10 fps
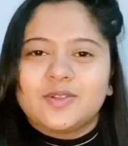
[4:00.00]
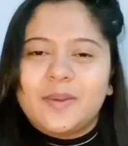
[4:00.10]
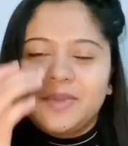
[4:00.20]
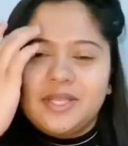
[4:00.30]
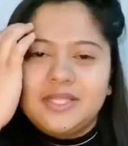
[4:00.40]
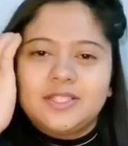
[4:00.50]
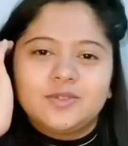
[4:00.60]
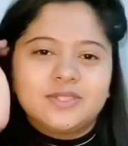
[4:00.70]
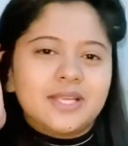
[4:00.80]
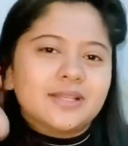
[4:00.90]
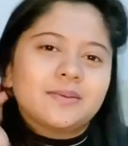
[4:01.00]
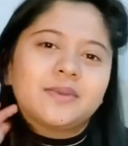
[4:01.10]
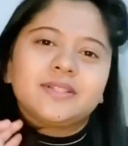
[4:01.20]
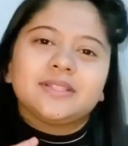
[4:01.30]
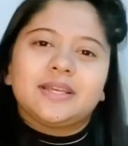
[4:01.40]
আমি নিজেও জানতাম
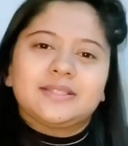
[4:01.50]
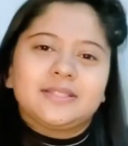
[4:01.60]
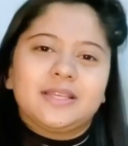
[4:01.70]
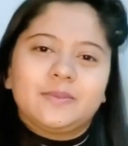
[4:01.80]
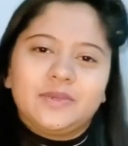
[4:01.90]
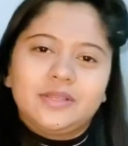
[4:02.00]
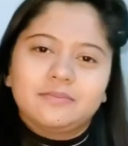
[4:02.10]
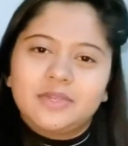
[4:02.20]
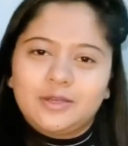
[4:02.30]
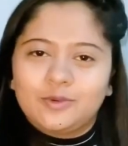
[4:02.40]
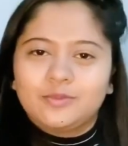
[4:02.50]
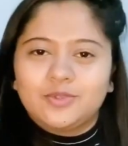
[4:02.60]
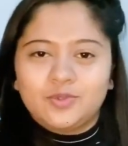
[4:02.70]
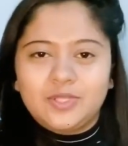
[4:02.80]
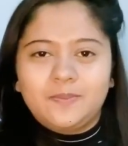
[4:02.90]
না যে আজকে আমি এরকম
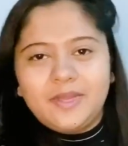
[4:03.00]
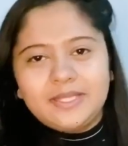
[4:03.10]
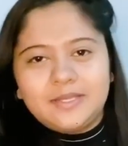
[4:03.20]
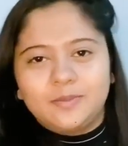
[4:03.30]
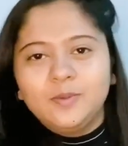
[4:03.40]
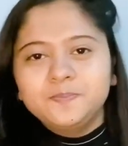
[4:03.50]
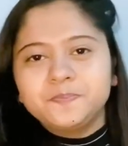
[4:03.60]
ছুটি পেয়ে যাব